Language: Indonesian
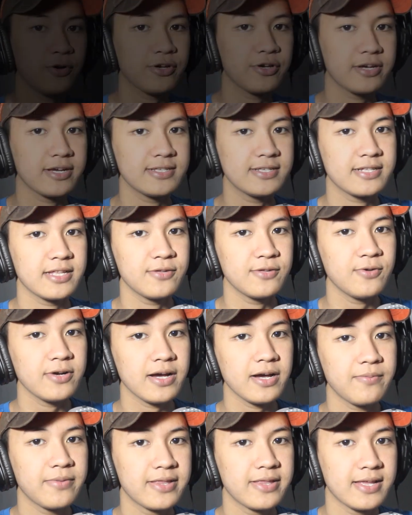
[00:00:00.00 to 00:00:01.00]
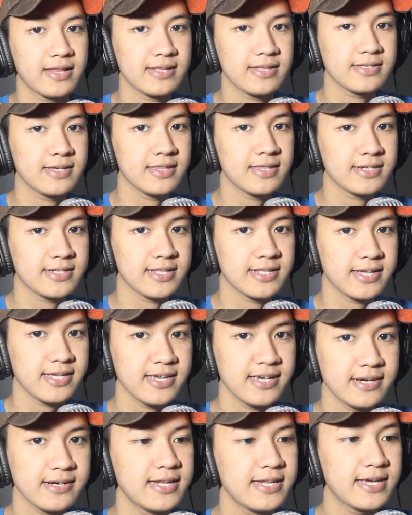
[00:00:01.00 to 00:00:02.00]
Oke okay guys, kali gue akan main Lens Get
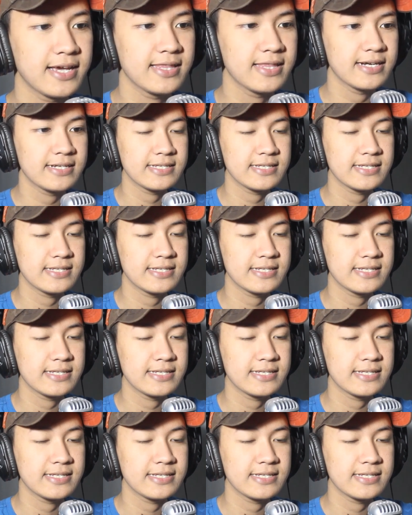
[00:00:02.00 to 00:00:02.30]
lagi ya. Di Get